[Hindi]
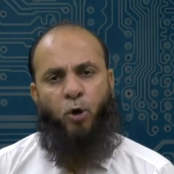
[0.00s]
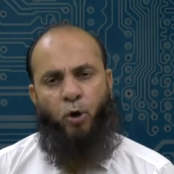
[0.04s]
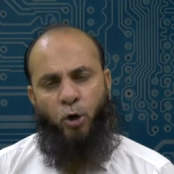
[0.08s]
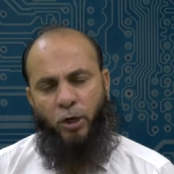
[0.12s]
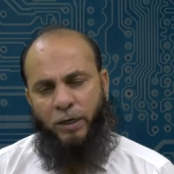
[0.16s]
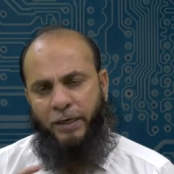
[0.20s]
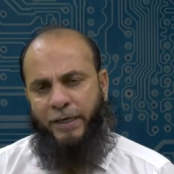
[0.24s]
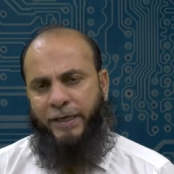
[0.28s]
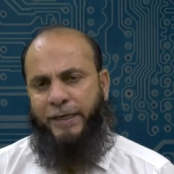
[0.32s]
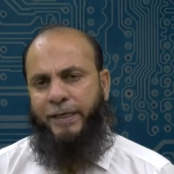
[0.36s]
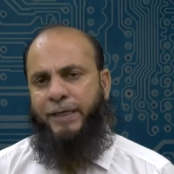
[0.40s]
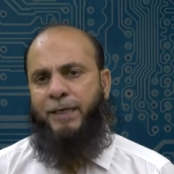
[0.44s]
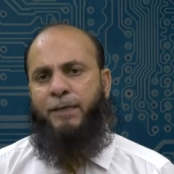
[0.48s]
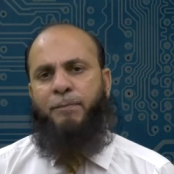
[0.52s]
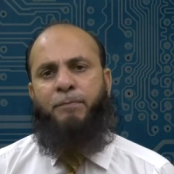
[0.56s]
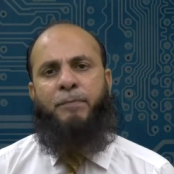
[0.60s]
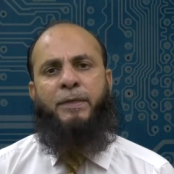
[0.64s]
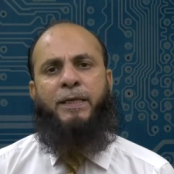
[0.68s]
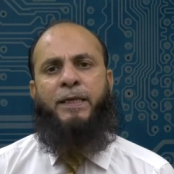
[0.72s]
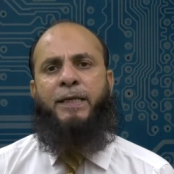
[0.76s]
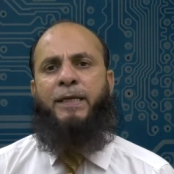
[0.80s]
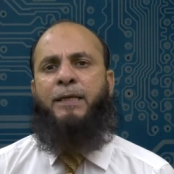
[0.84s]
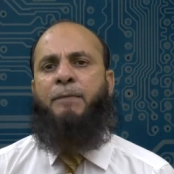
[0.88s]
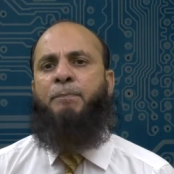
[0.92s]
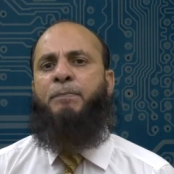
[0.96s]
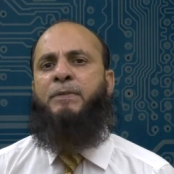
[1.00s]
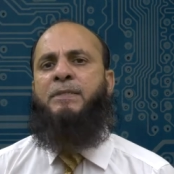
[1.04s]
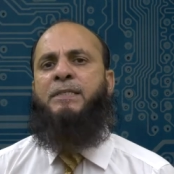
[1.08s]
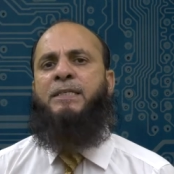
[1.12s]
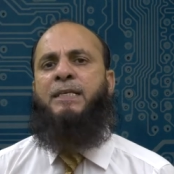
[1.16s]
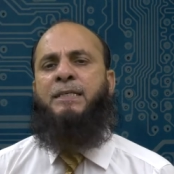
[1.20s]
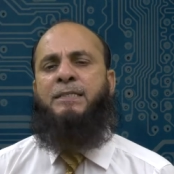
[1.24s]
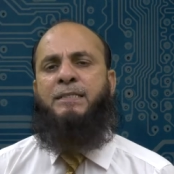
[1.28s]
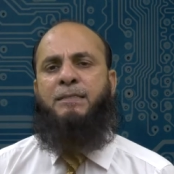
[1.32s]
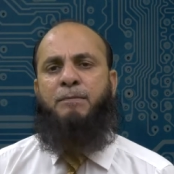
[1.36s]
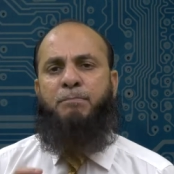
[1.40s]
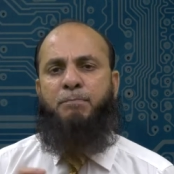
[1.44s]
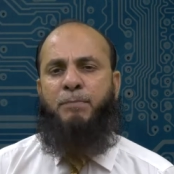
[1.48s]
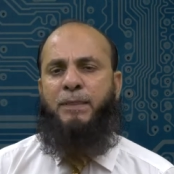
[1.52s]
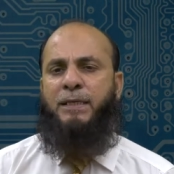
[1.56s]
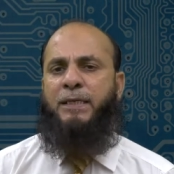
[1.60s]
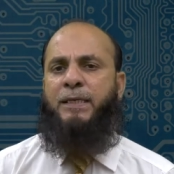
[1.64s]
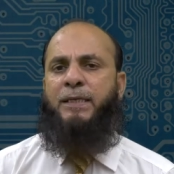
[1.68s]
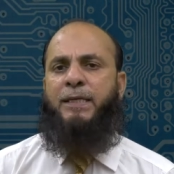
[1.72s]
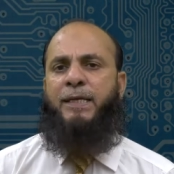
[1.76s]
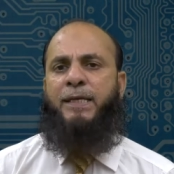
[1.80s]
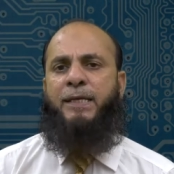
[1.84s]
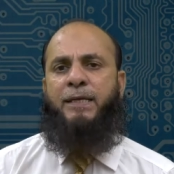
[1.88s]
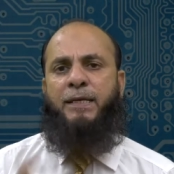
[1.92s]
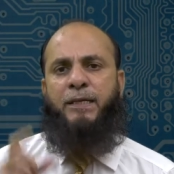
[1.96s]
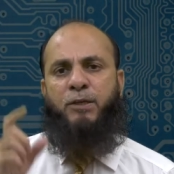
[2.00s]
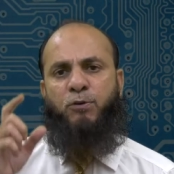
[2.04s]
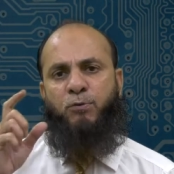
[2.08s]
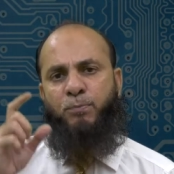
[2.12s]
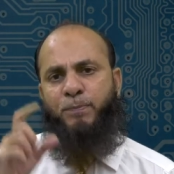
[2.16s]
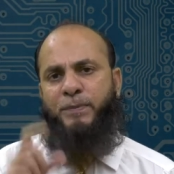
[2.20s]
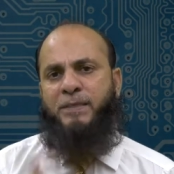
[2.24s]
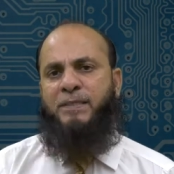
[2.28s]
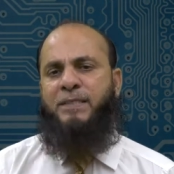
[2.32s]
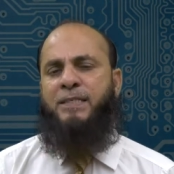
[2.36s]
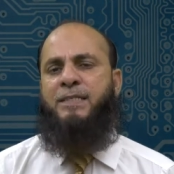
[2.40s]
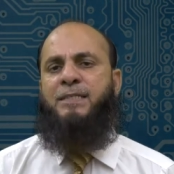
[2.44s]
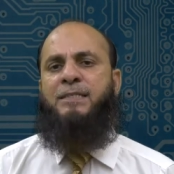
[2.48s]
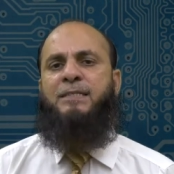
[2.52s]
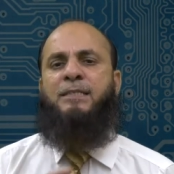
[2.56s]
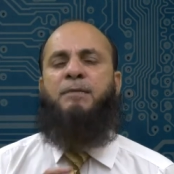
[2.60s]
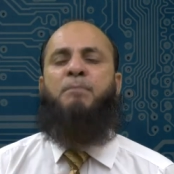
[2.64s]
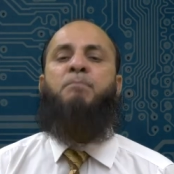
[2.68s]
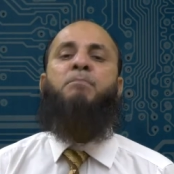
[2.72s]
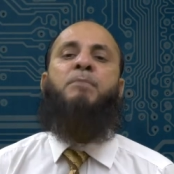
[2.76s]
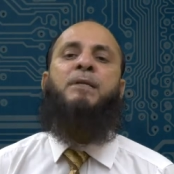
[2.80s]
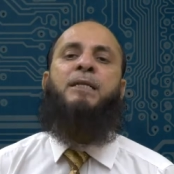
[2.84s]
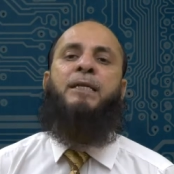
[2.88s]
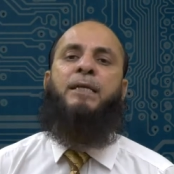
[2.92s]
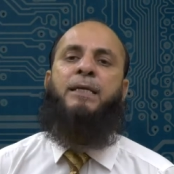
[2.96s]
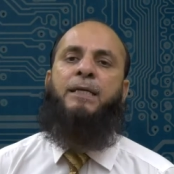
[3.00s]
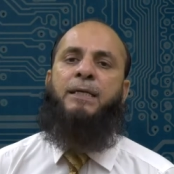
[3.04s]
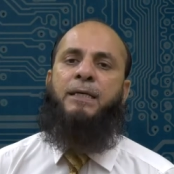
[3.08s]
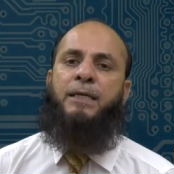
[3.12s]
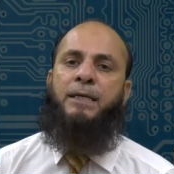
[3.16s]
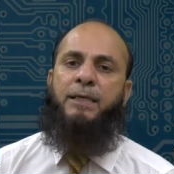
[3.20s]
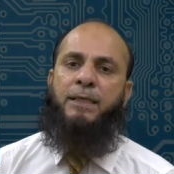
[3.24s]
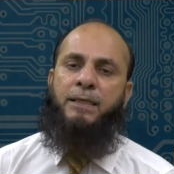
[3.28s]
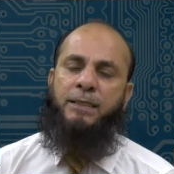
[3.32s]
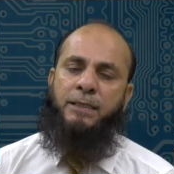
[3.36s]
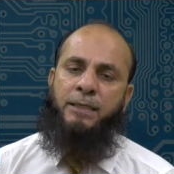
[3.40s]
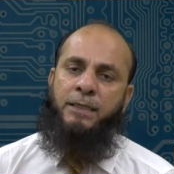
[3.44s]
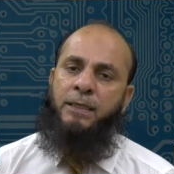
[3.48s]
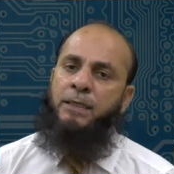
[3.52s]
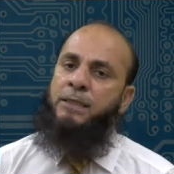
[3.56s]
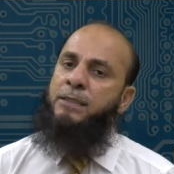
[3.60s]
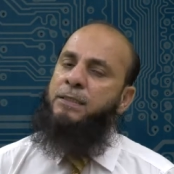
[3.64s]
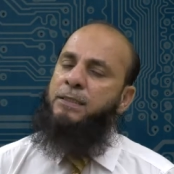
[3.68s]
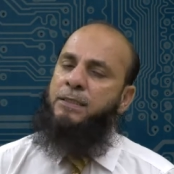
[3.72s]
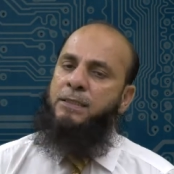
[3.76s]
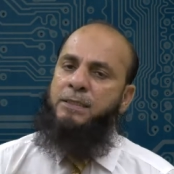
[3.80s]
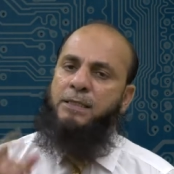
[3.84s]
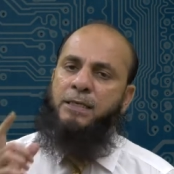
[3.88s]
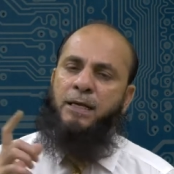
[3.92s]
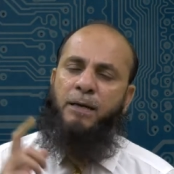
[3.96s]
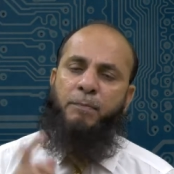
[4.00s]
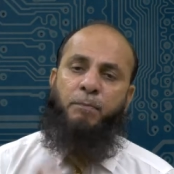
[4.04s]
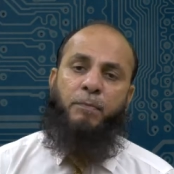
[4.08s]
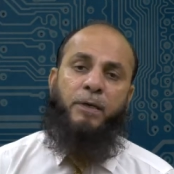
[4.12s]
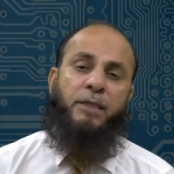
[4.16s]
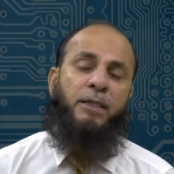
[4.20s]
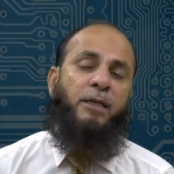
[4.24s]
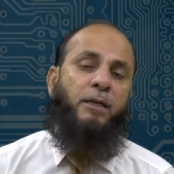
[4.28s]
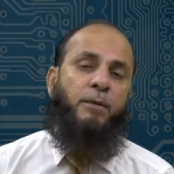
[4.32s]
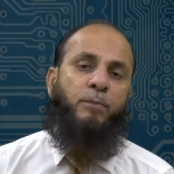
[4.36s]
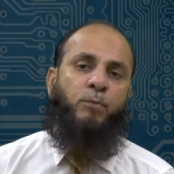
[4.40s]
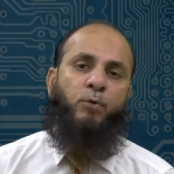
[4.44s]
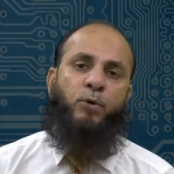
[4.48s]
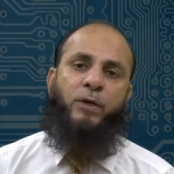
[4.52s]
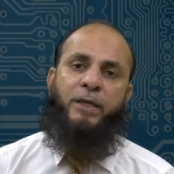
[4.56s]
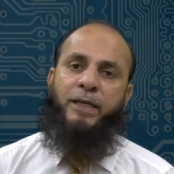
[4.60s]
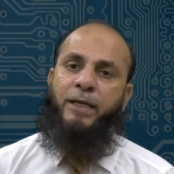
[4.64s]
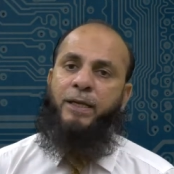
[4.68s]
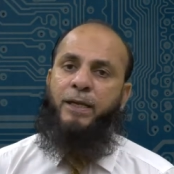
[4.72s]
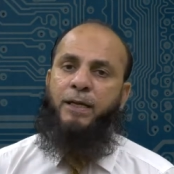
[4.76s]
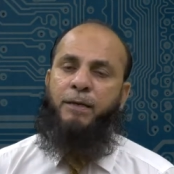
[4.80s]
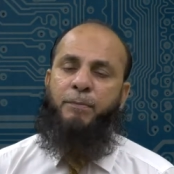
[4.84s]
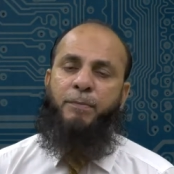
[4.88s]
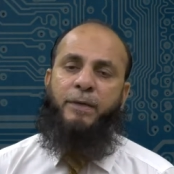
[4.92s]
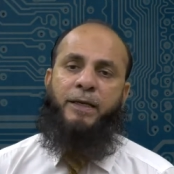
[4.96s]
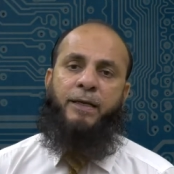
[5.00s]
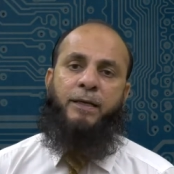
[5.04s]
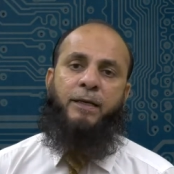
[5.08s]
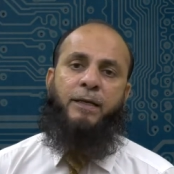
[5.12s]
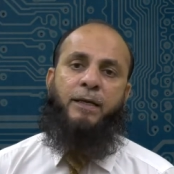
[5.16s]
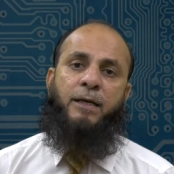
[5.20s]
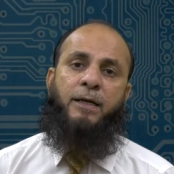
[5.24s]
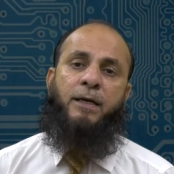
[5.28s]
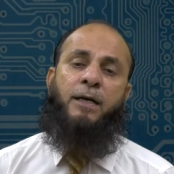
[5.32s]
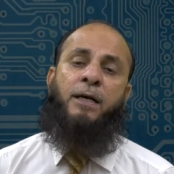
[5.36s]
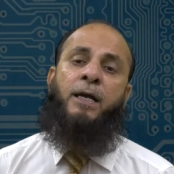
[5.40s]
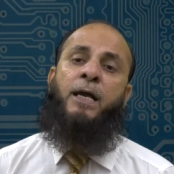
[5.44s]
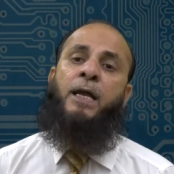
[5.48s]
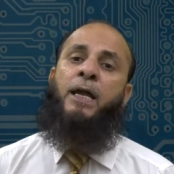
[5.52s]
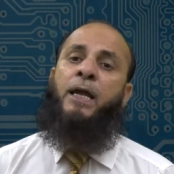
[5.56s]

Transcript: ऑलरेडी हमने एक पीसी असेंबल किया एक न्यू पीसी असेंबल किया है जिसका मदरबोर्ड गीगाबाइट का